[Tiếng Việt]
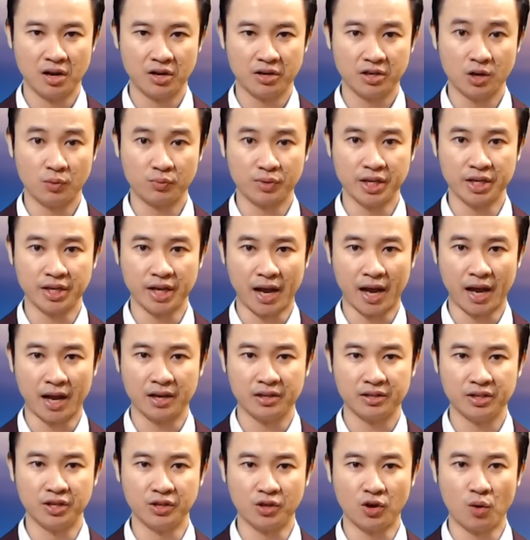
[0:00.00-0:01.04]
trong khi Nga
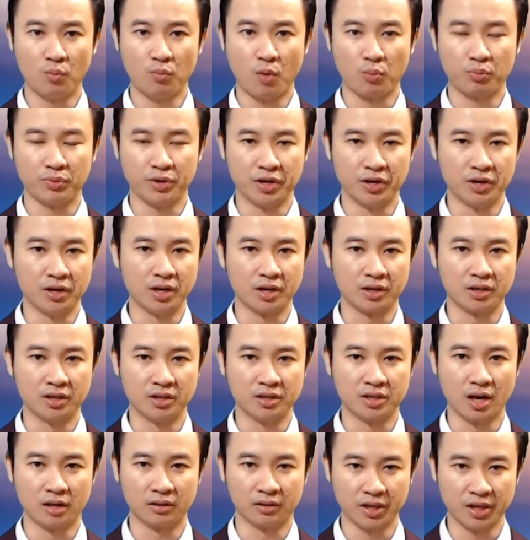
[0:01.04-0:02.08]
chỉ có một nửa lực
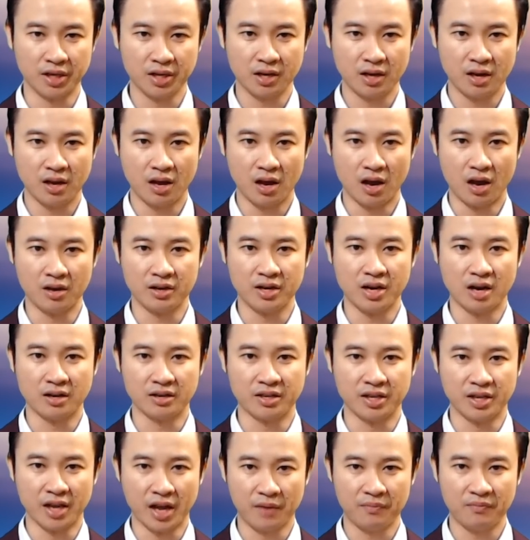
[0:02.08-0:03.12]
lượng cần thiết ở gần
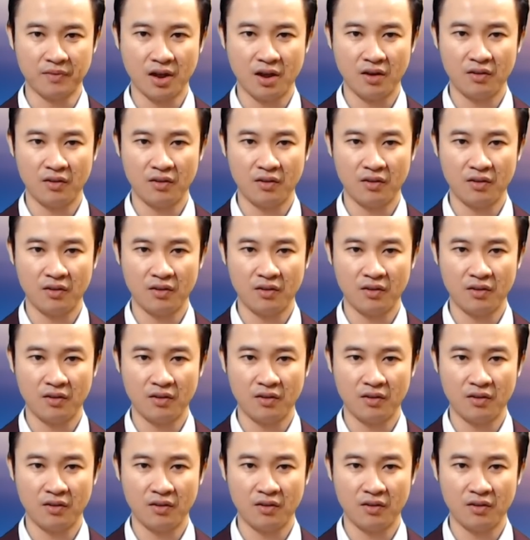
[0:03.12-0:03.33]
Kiev